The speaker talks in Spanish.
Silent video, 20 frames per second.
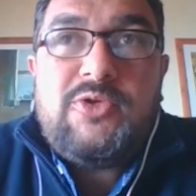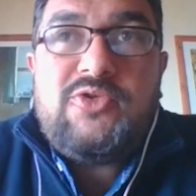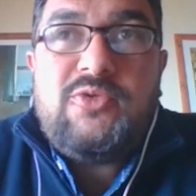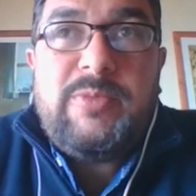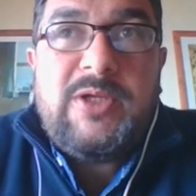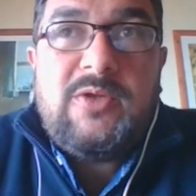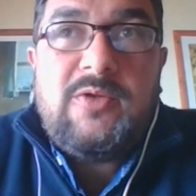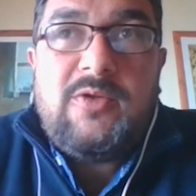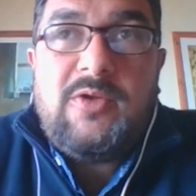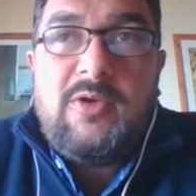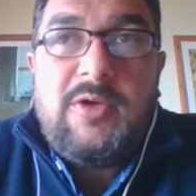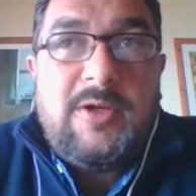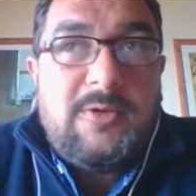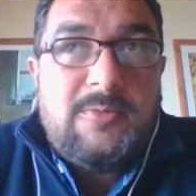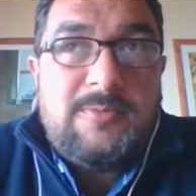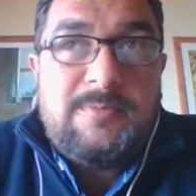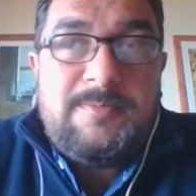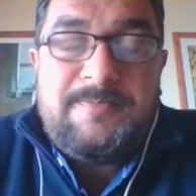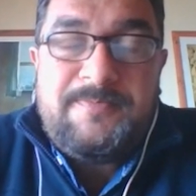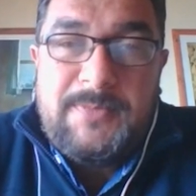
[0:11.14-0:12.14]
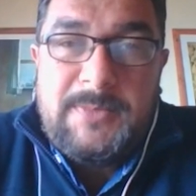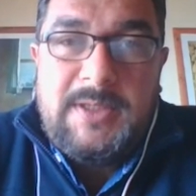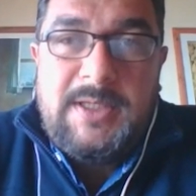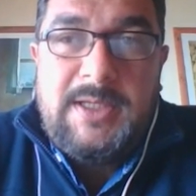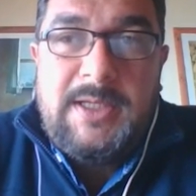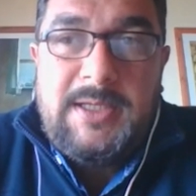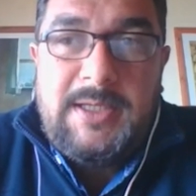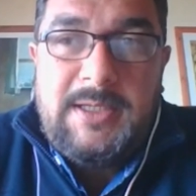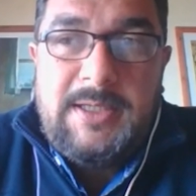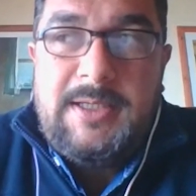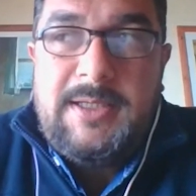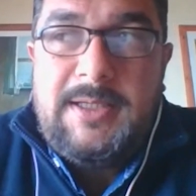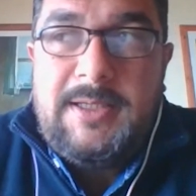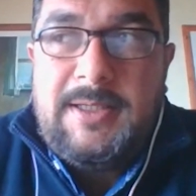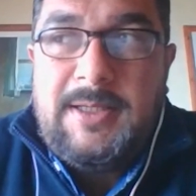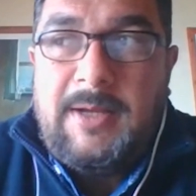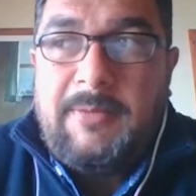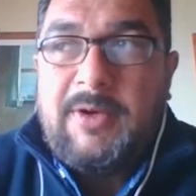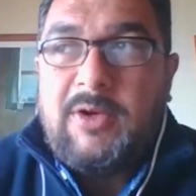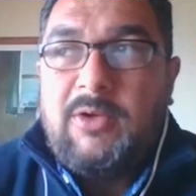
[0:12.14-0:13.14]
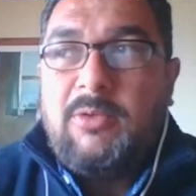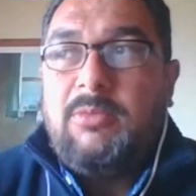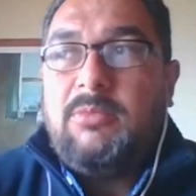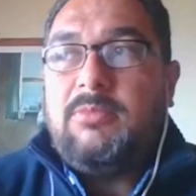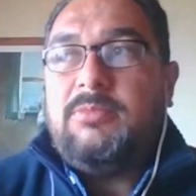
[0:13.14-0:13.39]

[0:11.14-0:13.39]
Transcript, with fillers: Por supuesto que no. Eh, a ver,